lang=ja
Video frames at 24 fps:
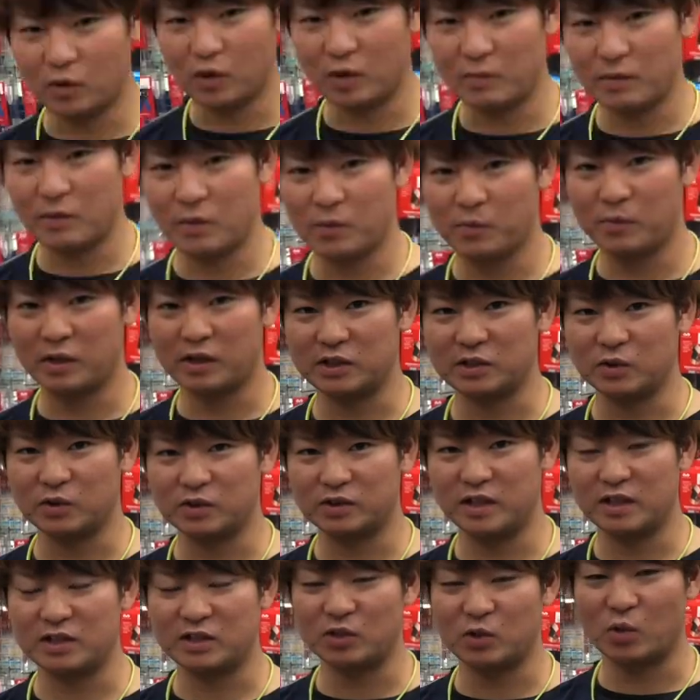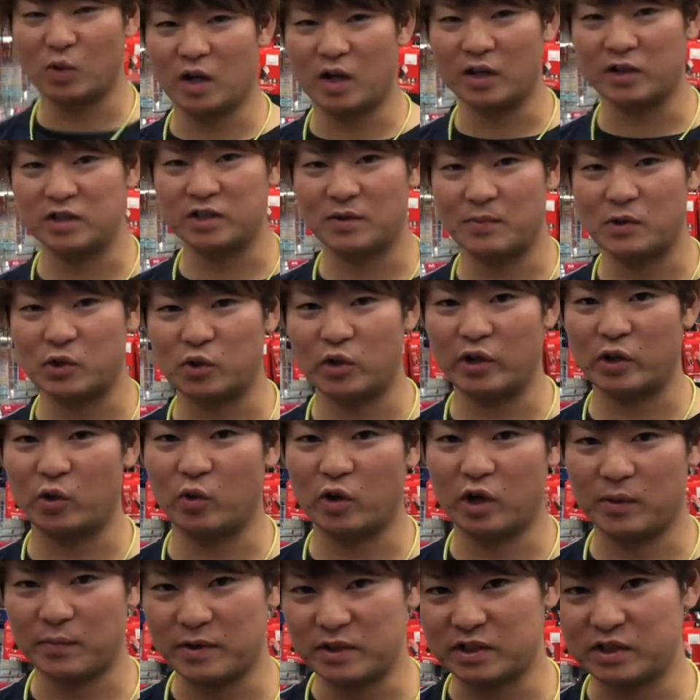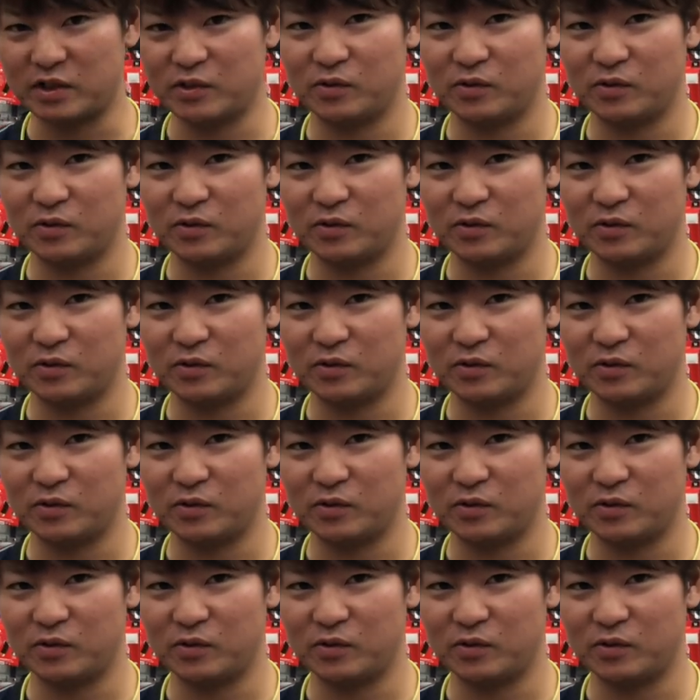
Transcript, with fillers: アメムプラスのセンスを感じた場所が1個ありましたよ